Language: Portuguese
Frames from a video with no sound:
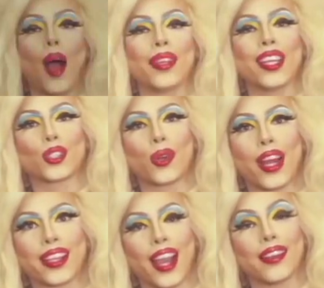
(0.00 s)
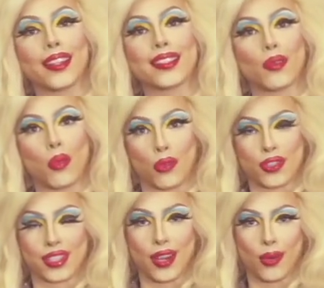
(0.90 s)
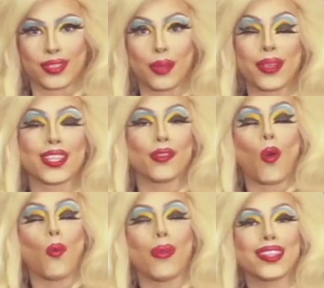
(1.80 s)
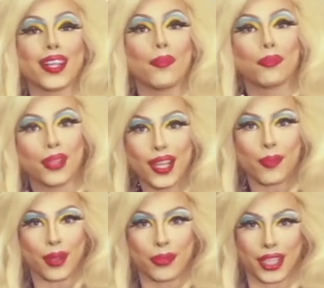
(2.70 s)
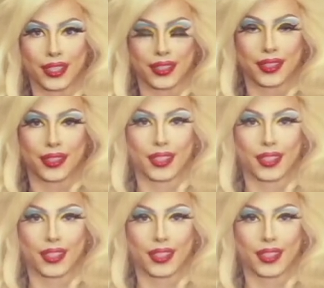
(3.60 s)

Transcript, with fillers: A minha drag, além de ser uma profissão, também serviu como uma terapia para mim.